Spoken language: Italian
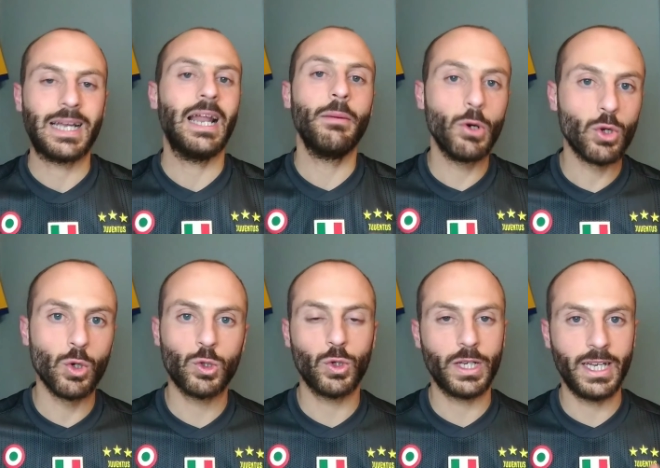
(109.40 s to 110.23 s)

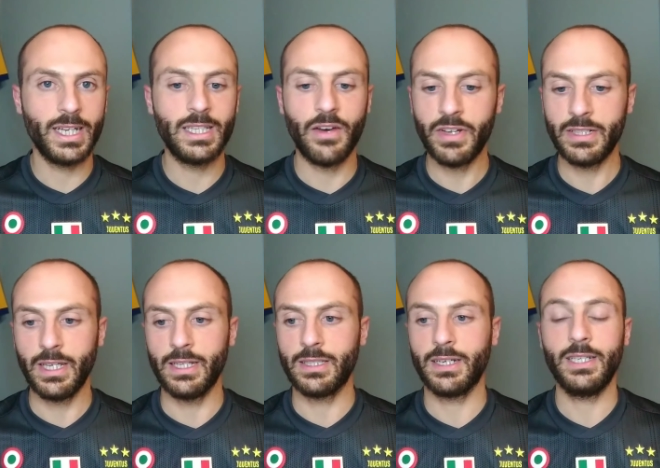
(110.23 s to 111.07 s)
clamoroso che grida
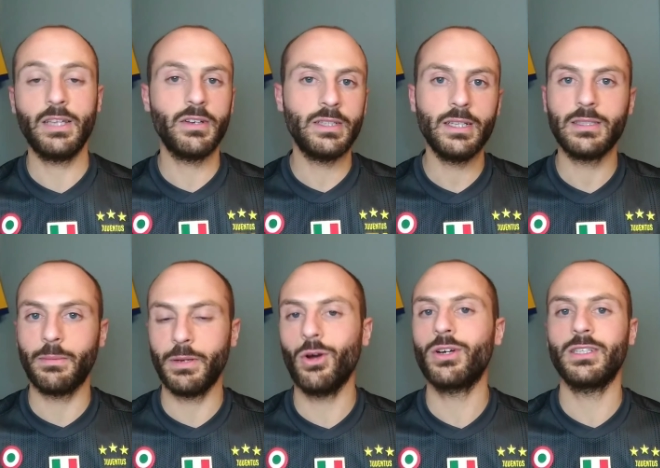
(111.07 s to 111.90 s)
vendetta. Grida vendetta,
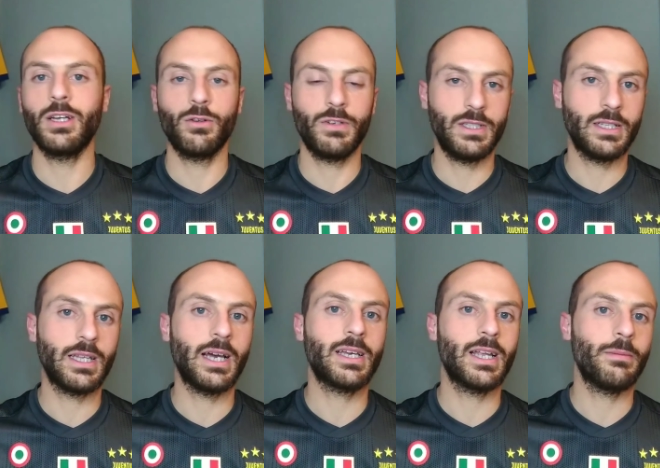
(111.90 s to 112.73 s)
però, gridano
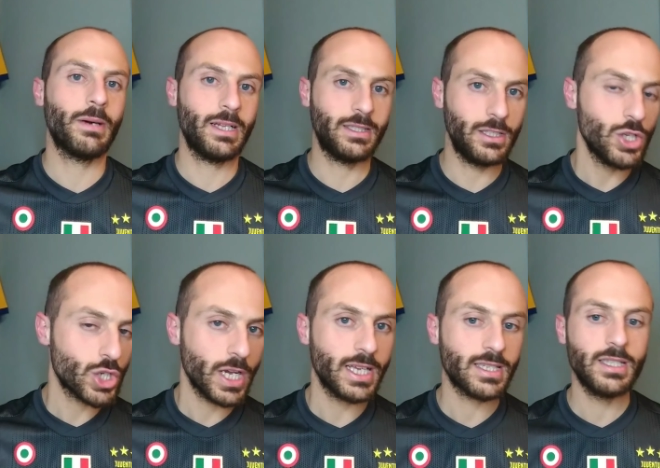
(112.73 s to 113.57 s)
vendetta anche le parate di
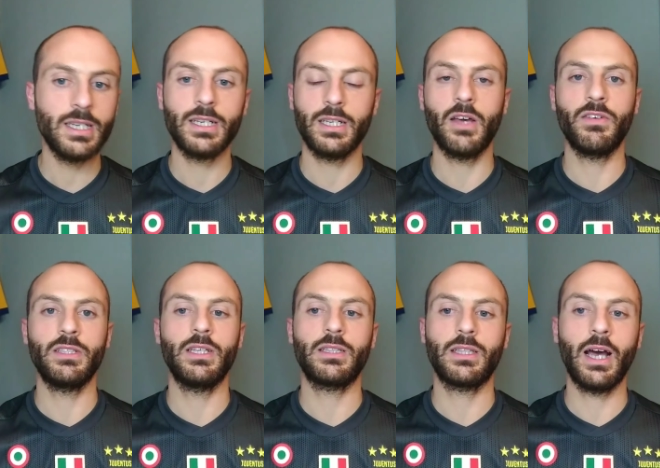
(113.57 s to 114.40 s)
Chesney, Grida
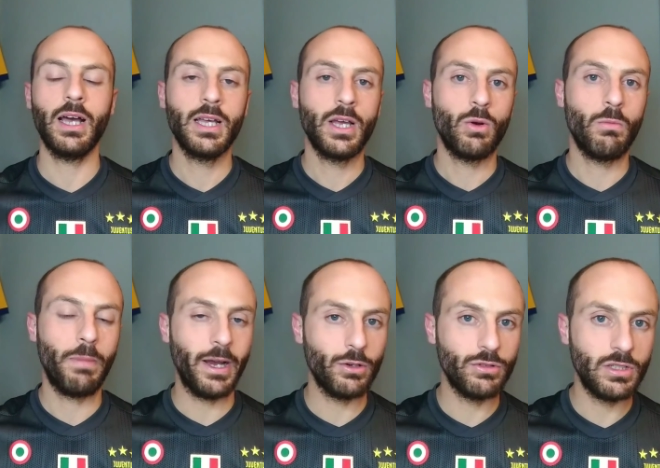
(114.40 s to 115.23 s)
vendetta un
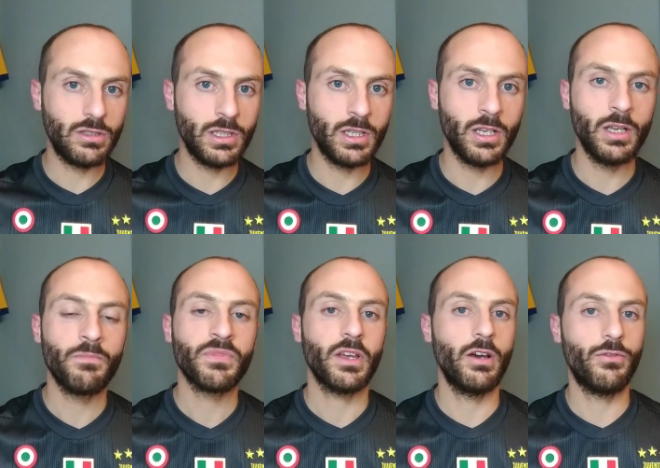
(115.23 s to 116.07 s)
paio di
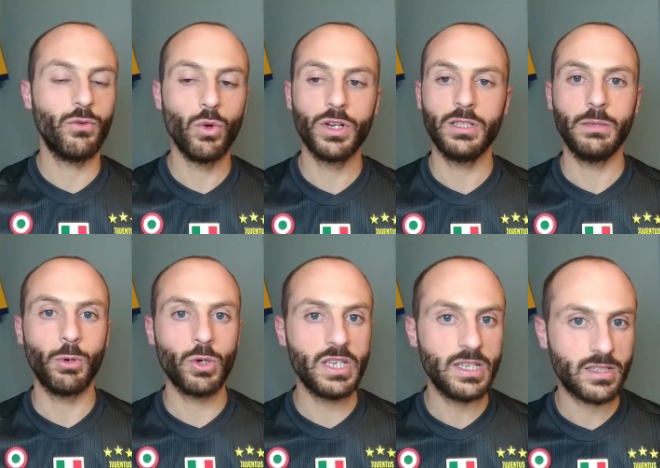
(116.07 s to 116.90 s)
tiri eh, fuori di
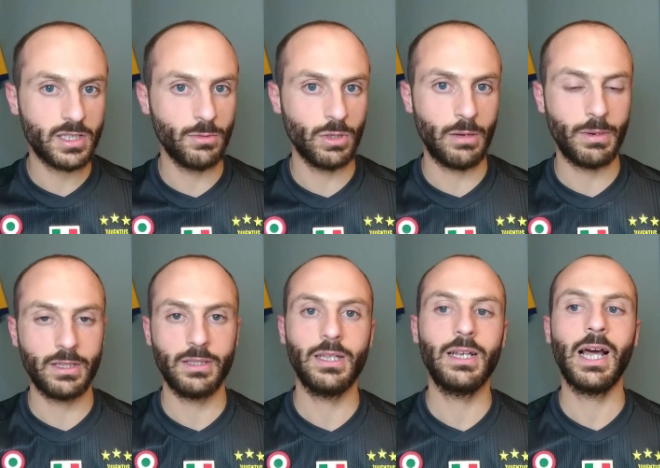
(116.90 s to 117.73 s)
pochissimo da
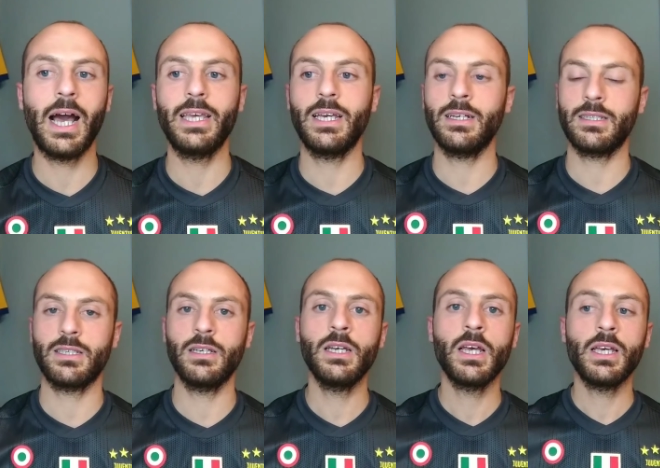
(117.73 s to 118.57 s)
parte
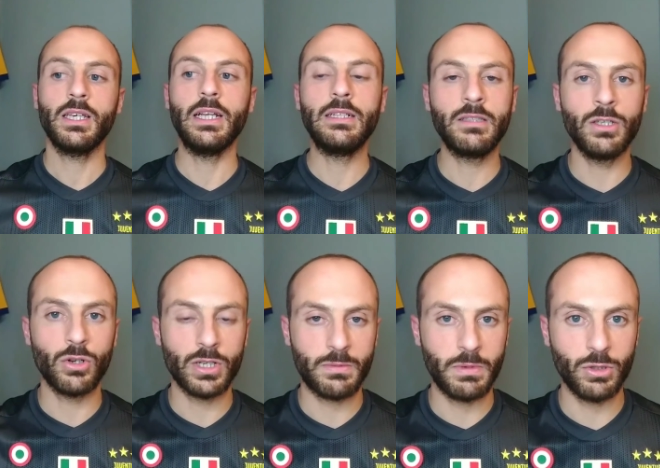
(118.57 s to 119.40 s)
dell'Ajax. Il
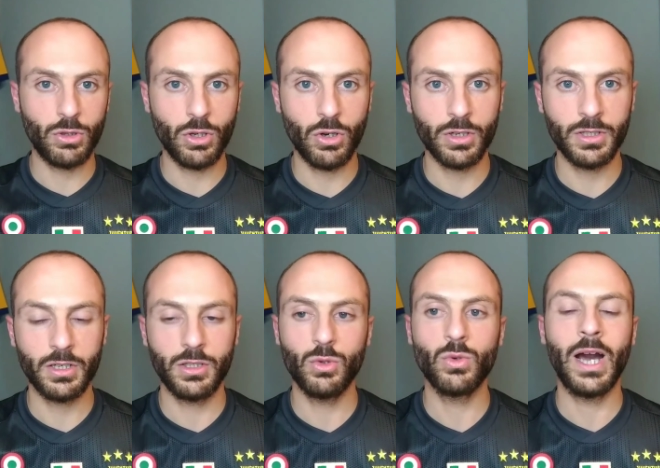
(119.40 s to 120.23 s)
tiro respinto in
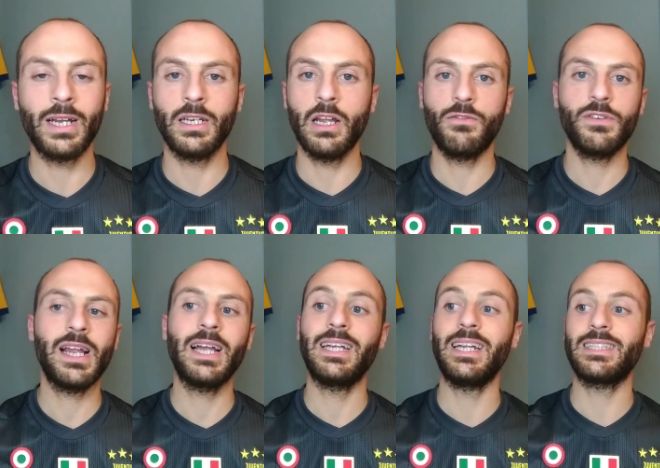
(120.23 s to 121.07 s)
corner di Rugani nel
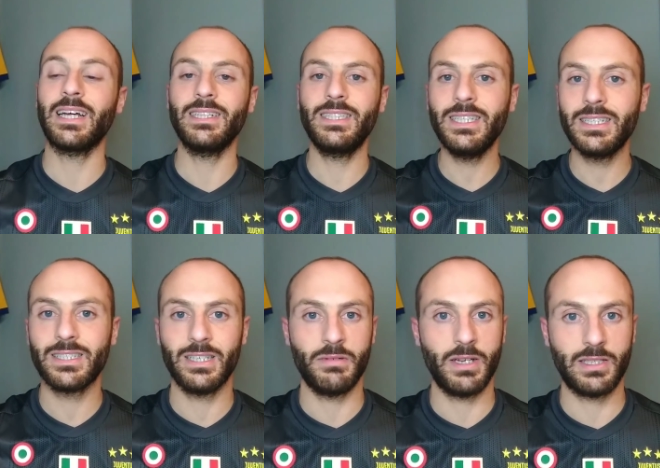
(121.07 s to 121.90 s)
finale. Le
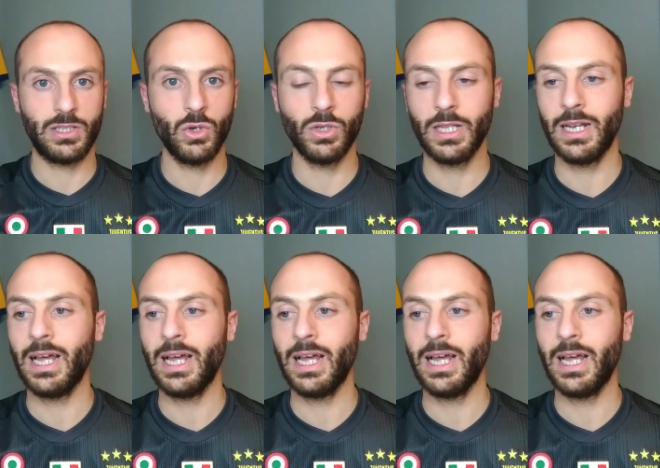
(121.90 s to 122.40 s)
tantissime azioni